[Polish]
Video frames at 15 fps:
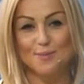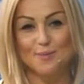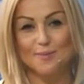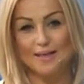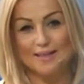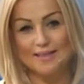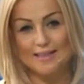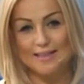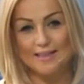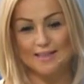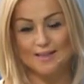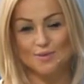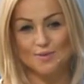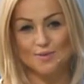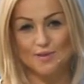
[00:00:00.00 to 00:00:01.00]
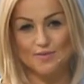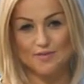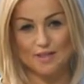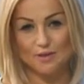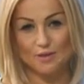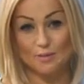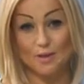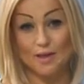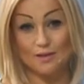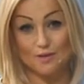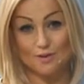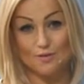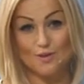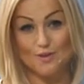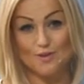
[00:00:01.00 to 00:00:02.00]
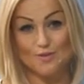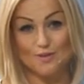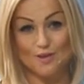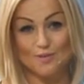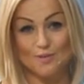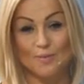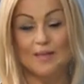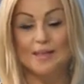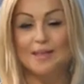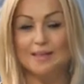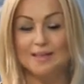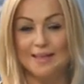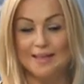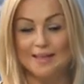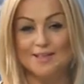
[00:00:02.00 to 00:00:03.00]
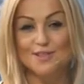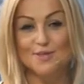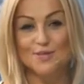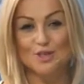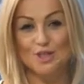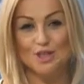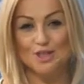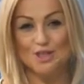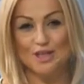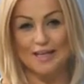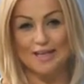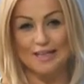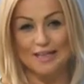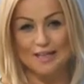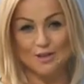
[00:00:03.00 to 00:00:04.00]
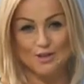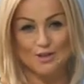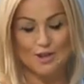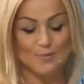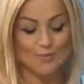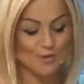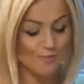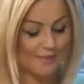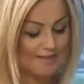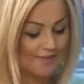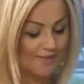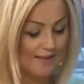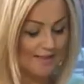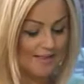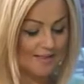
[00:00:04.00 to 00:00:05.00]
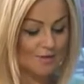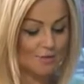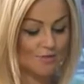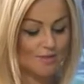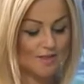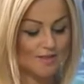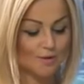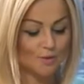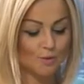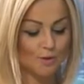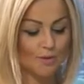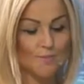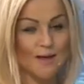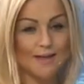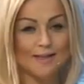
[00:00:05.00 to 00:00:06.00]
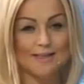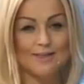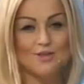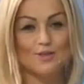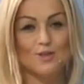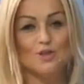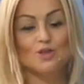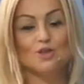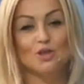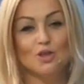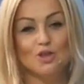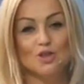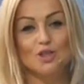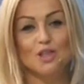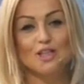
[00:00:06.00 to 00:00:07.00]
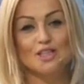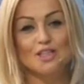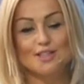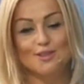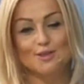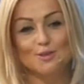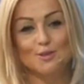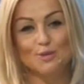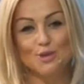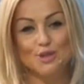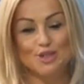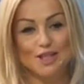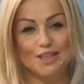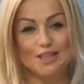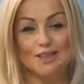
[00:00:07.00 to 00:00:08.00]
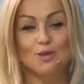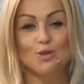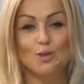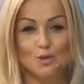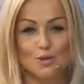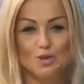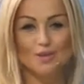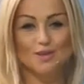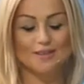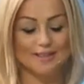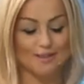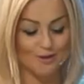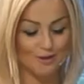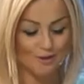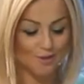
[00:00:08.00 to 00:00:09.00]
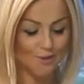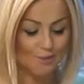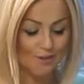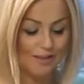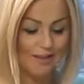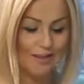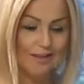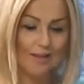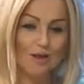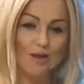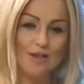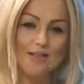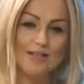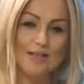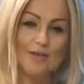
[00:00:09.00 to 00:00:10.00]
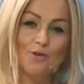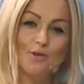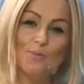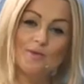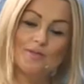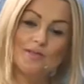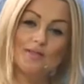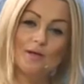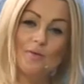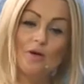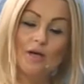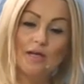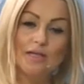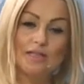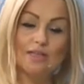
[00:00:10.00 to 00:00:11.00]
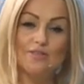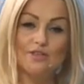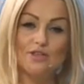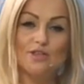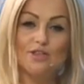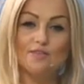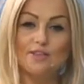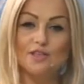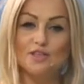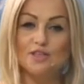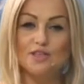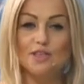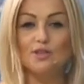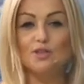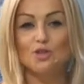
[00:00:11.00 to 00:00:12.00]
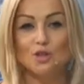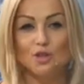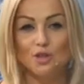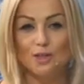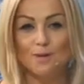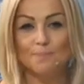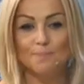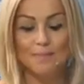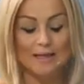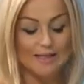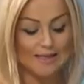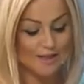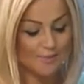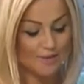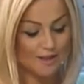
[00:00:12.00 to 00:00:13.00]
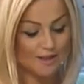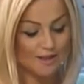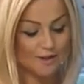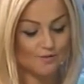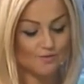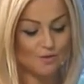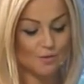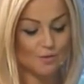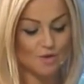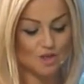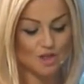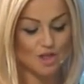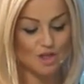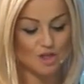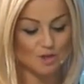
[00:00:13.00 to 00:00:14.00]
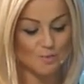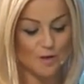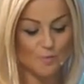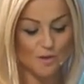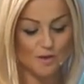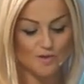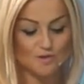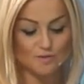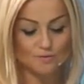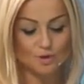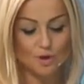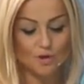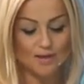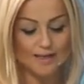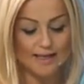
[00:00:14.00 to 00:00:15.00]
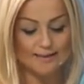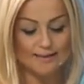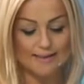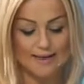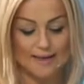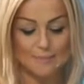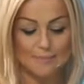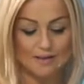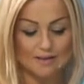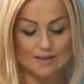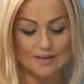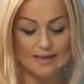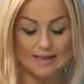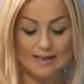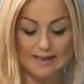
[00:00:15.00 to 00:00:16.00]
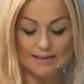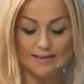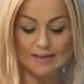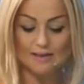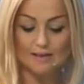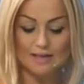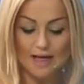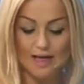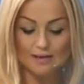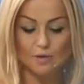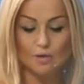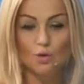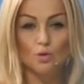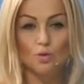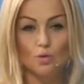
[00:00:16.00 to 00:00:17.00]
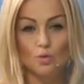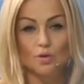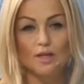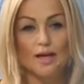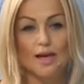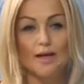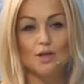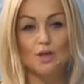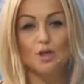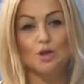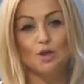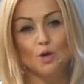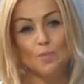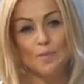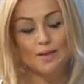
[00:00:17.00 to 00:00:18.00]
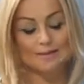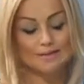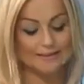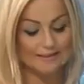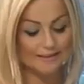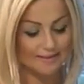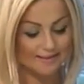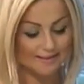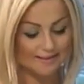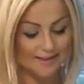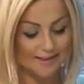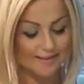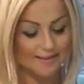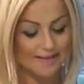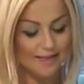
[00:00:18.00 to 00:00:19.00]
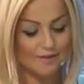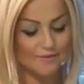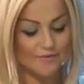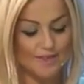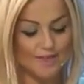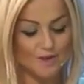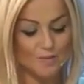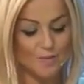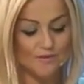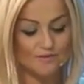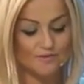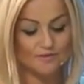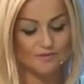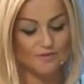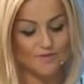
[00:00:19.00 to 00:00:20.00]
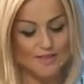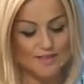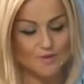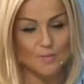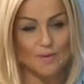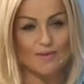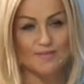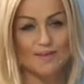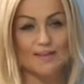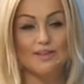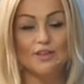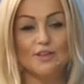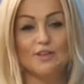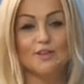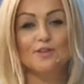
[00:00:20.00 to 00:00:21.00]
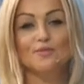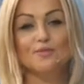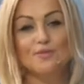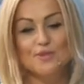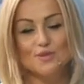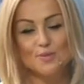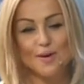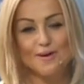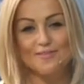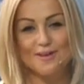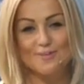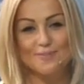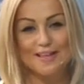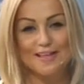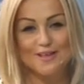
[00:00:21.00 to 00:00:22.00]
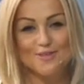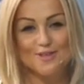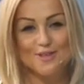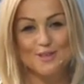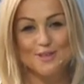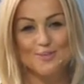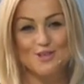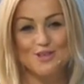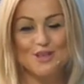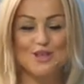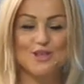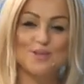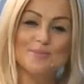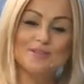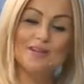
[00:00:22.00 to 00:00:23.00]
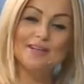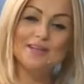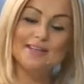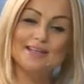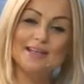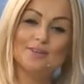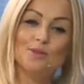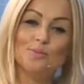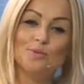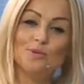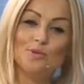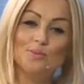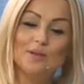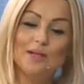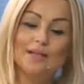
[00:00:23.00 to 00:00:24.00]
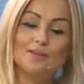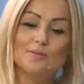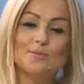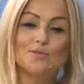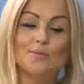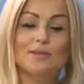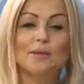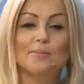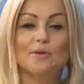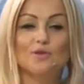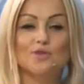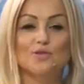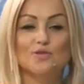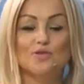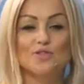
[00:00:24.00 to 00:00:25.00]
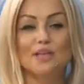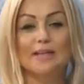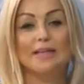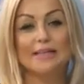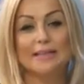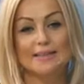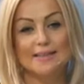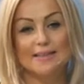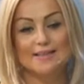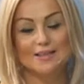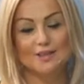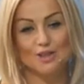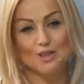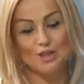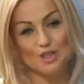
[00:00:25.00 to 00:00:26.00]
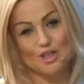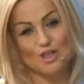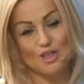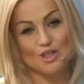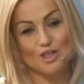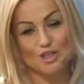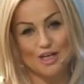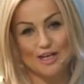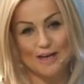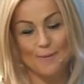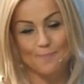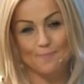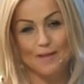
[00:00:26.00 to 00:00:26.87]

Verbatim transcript: Pomerania realizuje w Centrum Handlowo-Rozrywkowym Galaksy w Szczecinie. Dzisiaj, proszę Państwa, jest 22 maja, jest to 142 dzień już tego roku i do końca roku pozostało 223 dni. Imieniny w dniu dzisiejszym obchodzą Dorian, Emil, Helena, Jan, Julia, Roman, Ryta, Wiesław, Wiesława i Wisława. Wszystkim dzisiejszym solenizantom i jubilatom składamy oczywiście najserdeczniejsze życzenia zobaczenia.